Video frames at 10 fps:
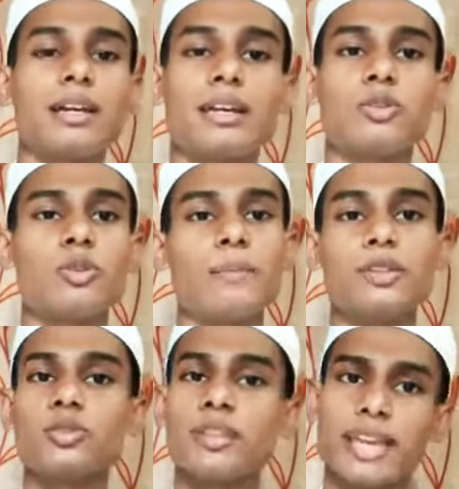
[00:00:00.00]
কিন্তু আমরা
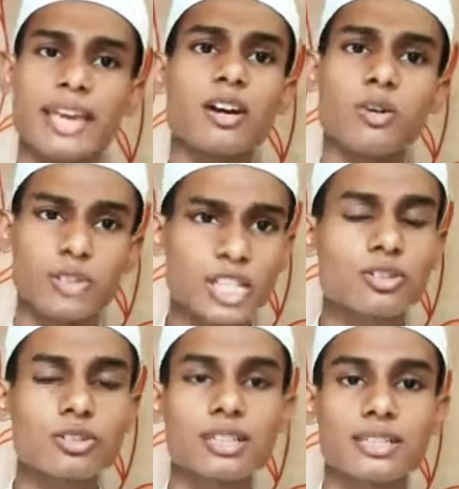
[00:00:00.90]
যদি
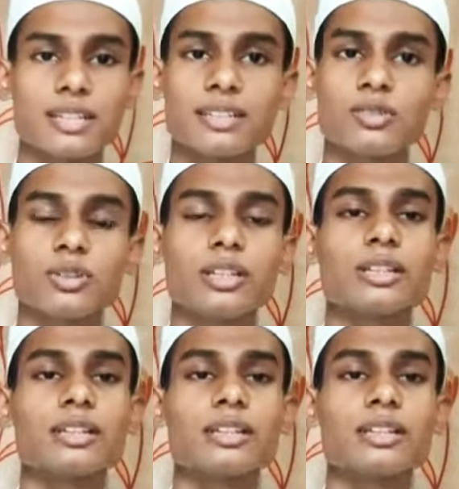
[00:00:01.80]
একনিষ্ঠতার সাথে যদি